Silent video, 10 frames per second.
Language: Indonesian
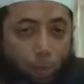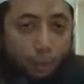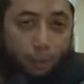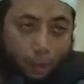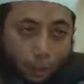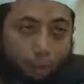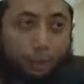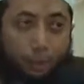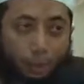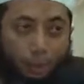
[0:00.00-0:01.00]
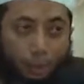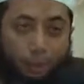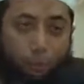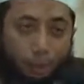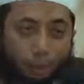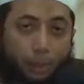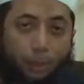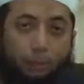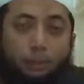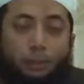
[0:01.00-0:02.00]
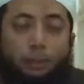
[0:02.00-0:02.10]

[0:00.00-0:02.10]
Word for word: punya kakak ipar di Surabaya.